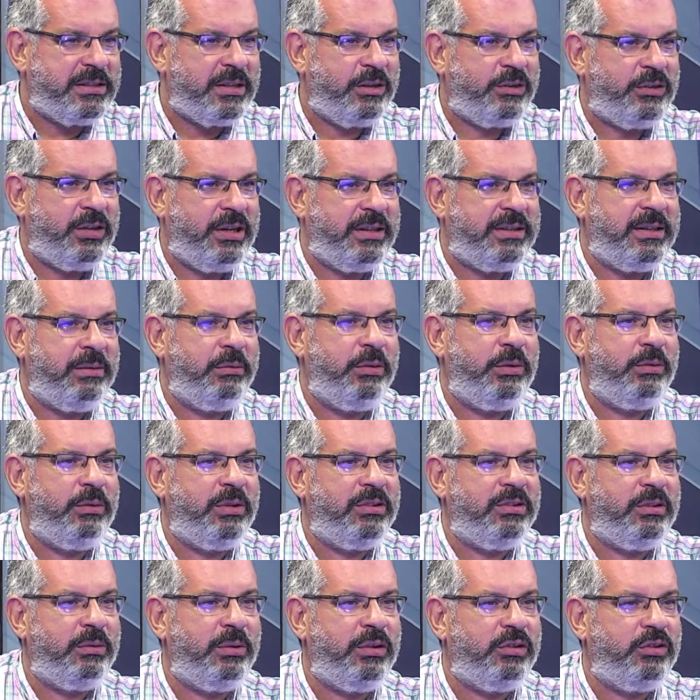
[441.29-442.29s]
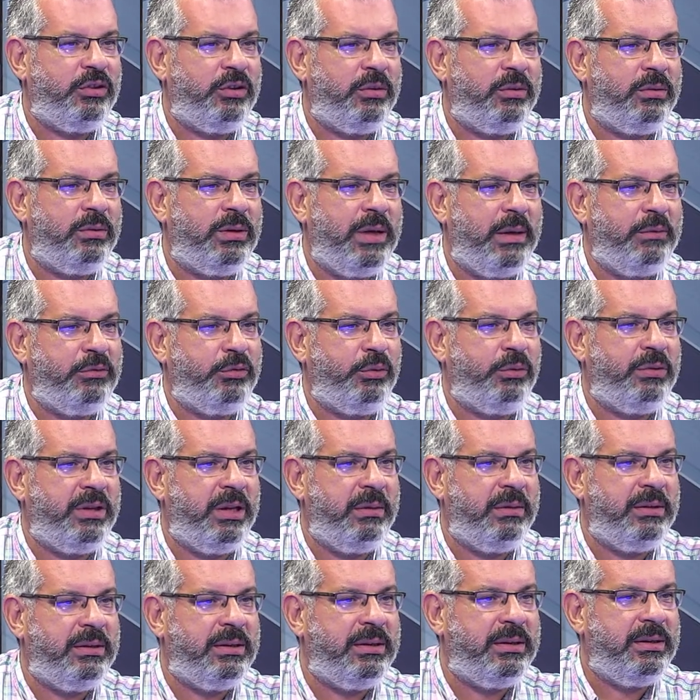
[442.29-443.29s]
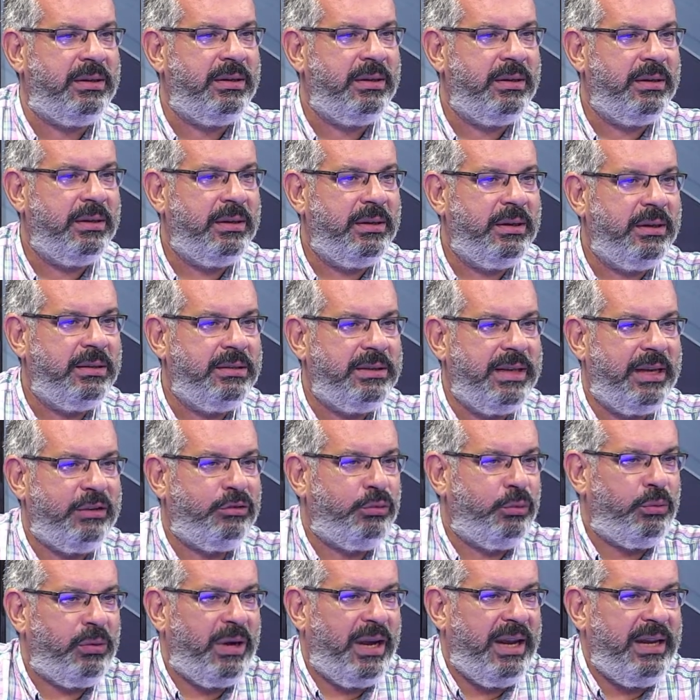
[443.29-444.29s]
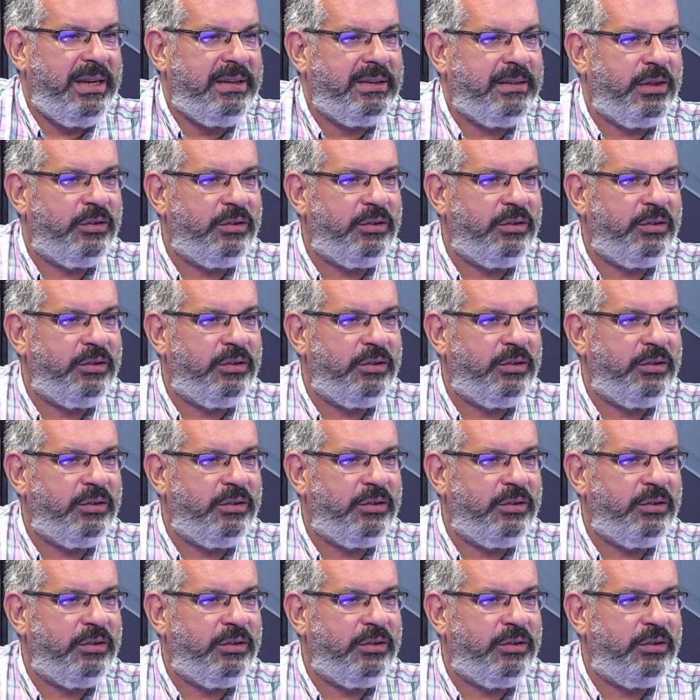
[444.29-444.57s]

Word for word: O sea, estamos en una situación absolutamente ya surrealista.